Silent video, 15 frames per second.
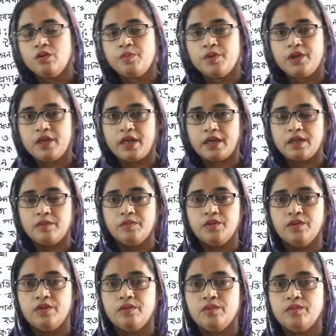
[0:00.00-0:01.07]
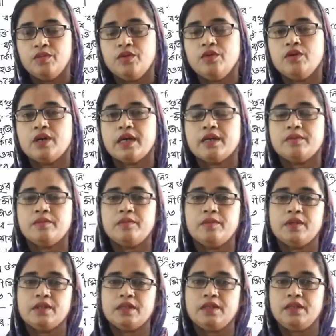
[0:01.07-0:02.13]
উপরিকাঠামো মৌল কাঠামো
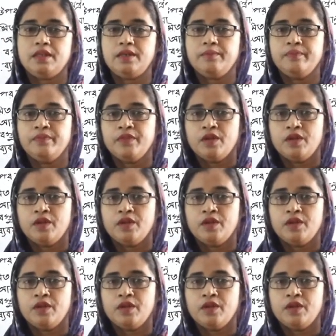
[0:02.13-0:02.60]
বলতে তিনি